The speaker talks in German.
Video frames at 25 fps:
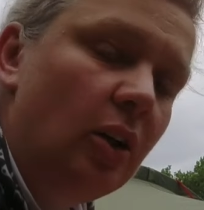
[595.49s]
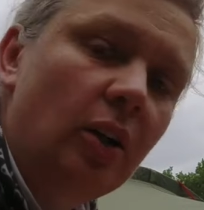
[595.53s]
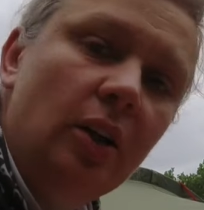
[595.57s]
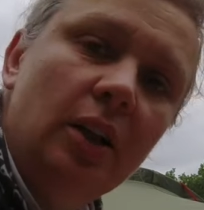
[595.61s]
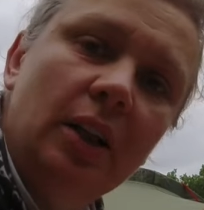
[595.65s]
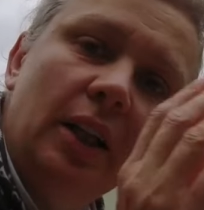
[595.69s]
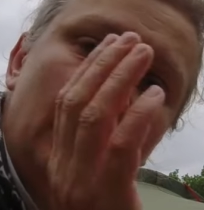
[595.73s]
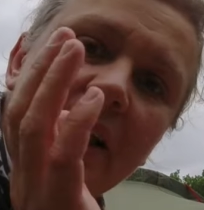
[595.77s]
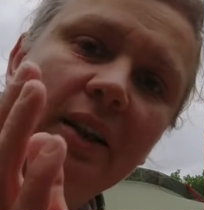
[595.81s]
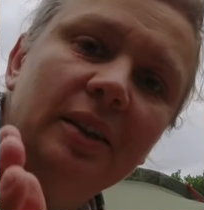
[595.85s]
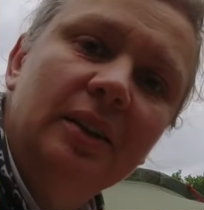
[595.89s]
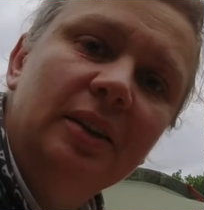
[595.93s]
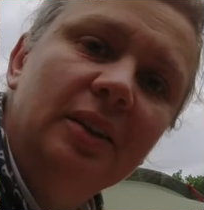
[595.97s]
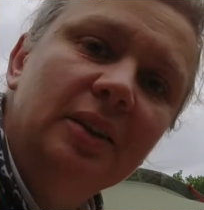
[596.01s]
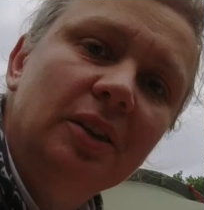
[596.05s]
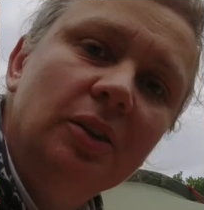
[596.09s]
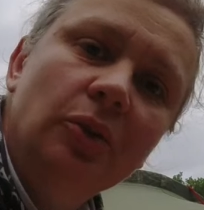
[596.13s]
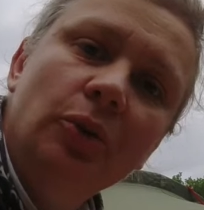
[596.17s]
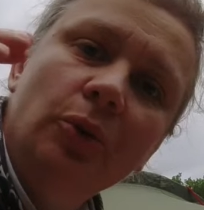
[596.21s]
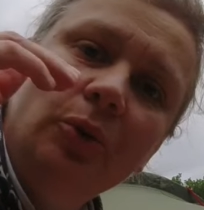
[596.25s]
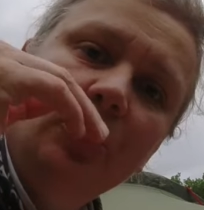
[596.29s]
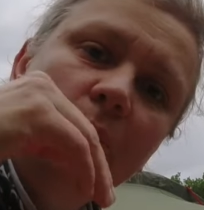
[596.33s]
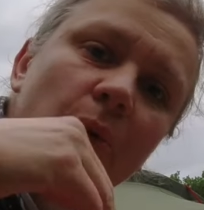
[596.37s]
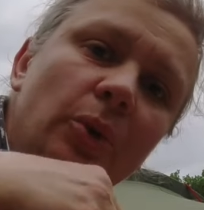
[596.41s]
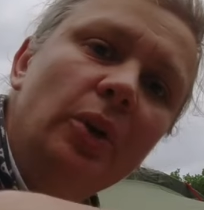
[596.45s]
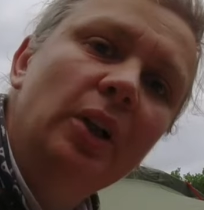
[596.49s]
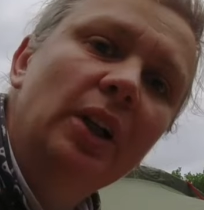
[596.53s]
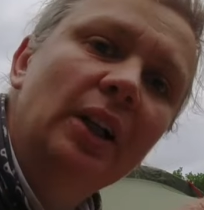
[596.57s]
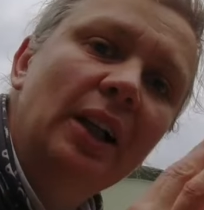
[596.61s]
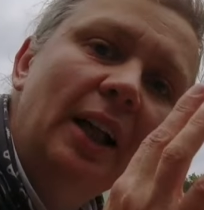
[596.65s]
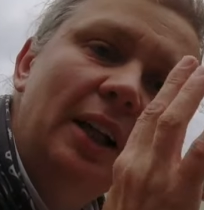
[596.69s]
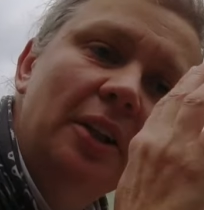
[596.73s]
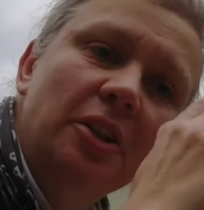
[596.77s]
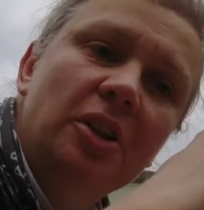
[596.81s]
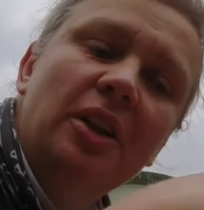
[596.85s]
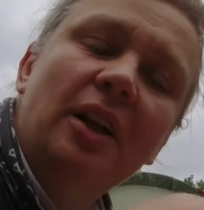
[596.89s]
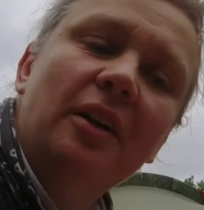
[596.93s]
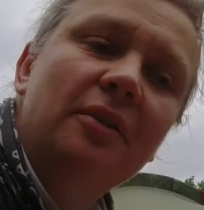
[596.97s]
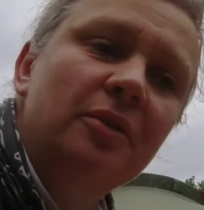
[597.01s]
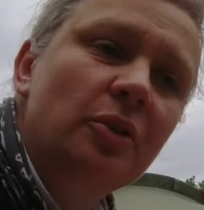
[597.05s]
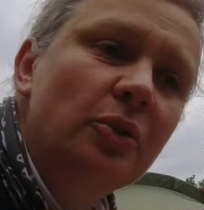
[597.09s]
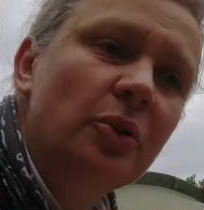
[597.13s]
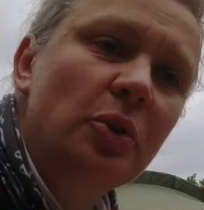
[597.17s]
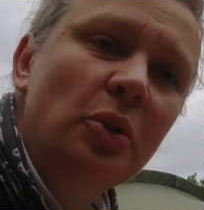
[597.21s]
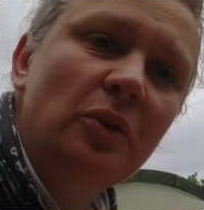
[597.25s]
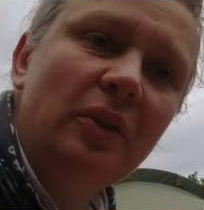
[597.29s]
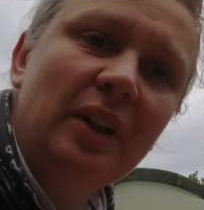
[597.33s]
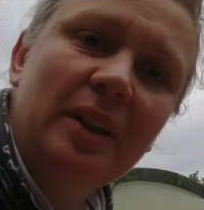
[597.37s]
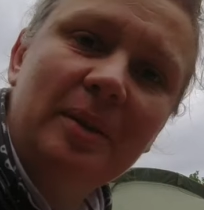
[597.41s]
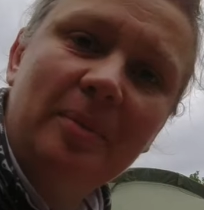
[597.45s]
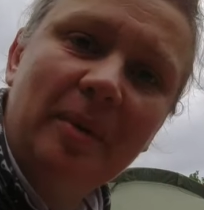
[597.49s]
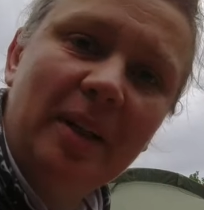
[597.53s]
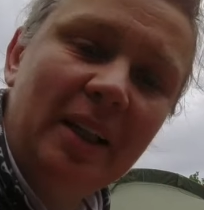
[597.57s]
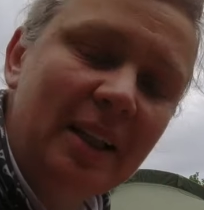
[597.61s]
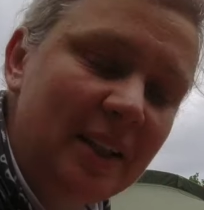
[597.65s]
und dann Hügellandschaft und sowas.